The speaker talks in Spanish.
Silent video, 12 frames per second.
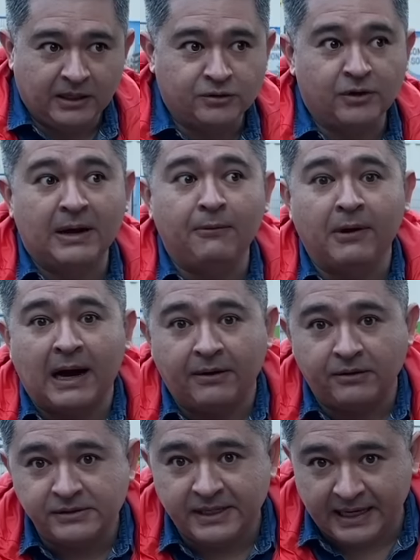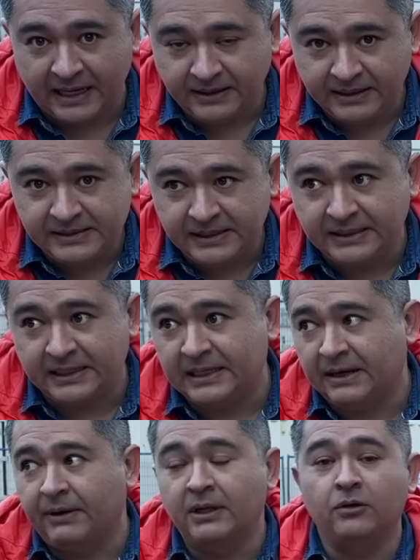son abogados gratis y te
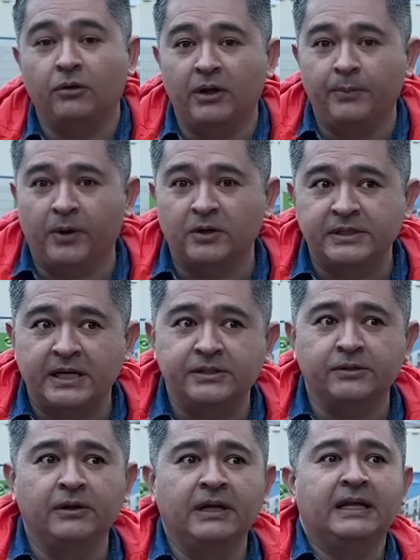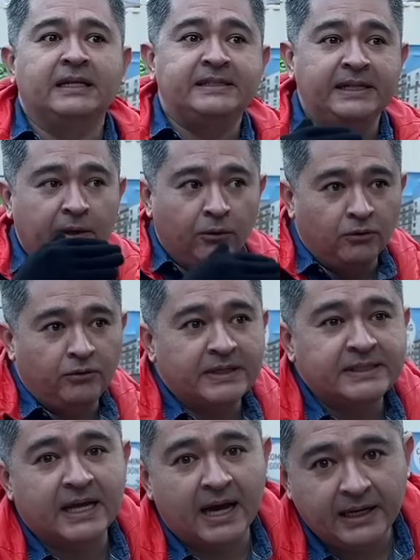llevan todo el proceso si uno
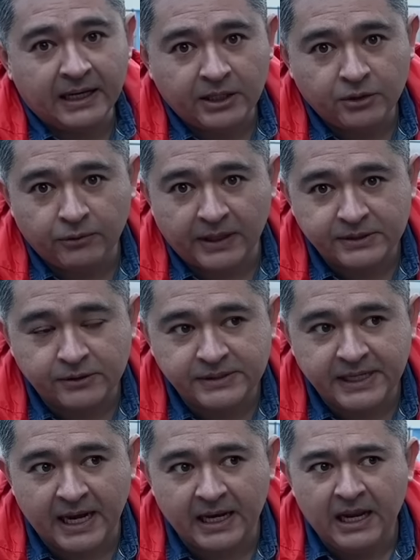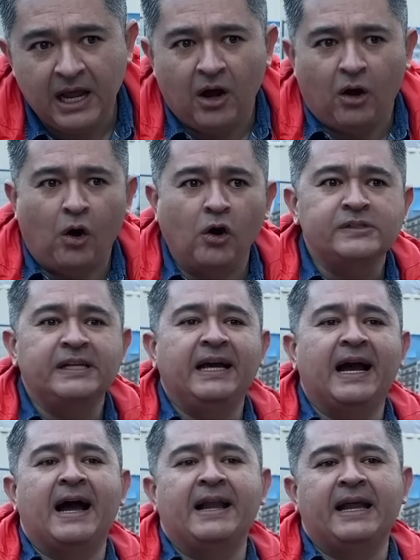está en la ayuda social o si
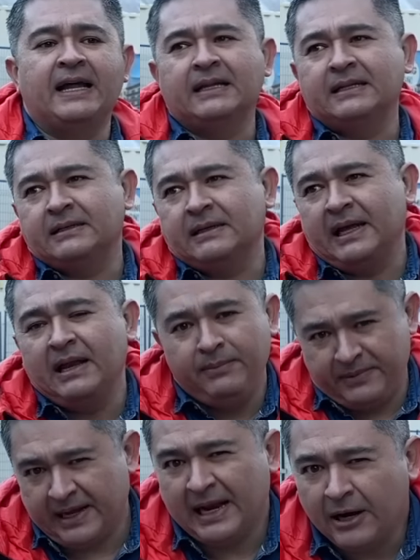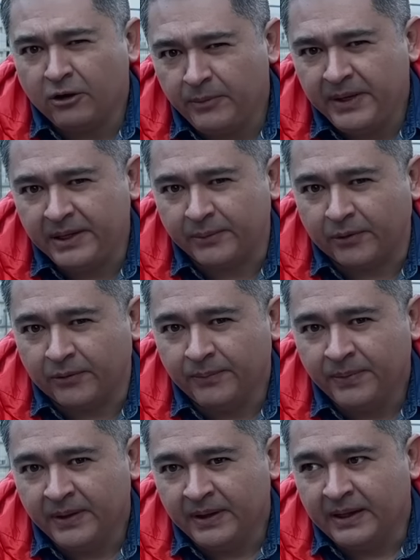gana el salario mínimo.
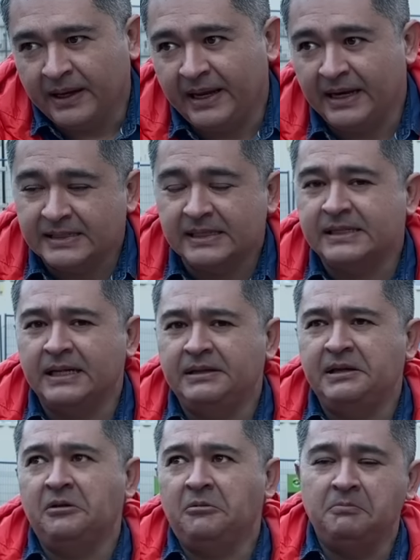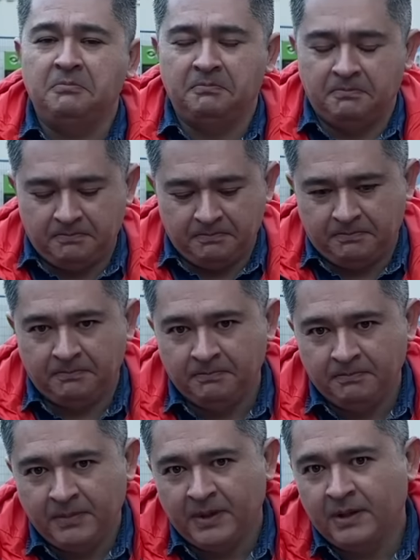En ese sentido,
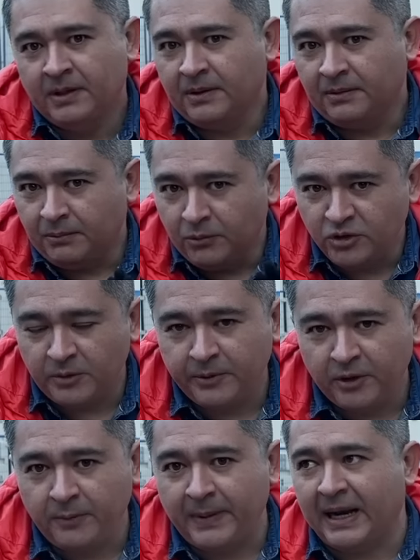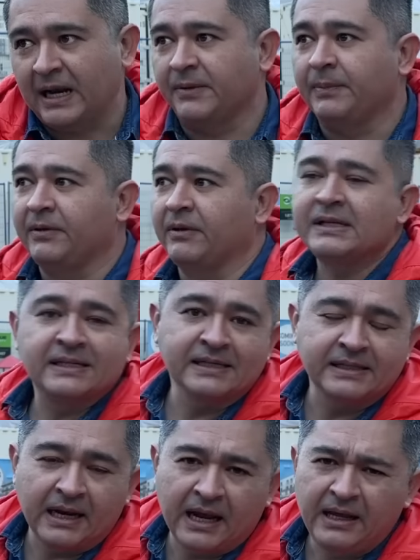mucho mejor para las personas que
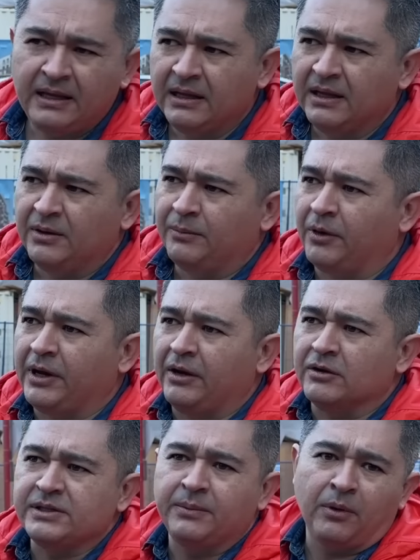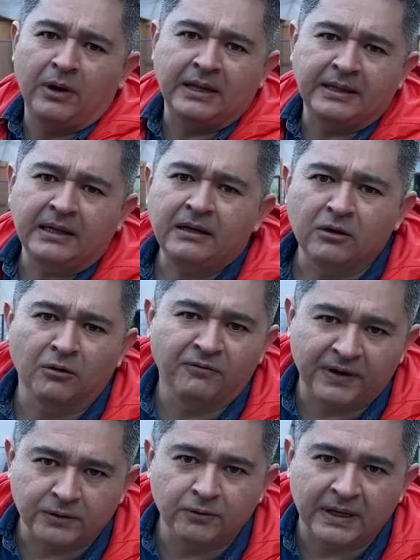están ahí porque no se embolatan con
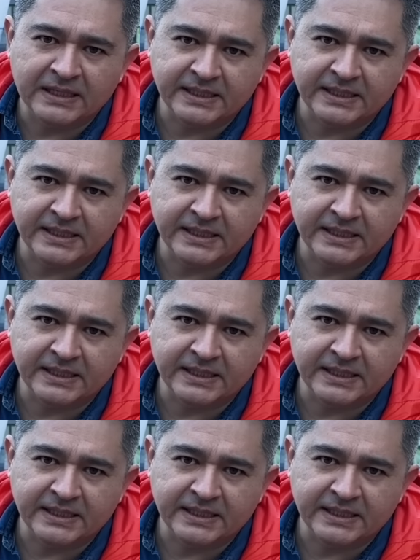facturas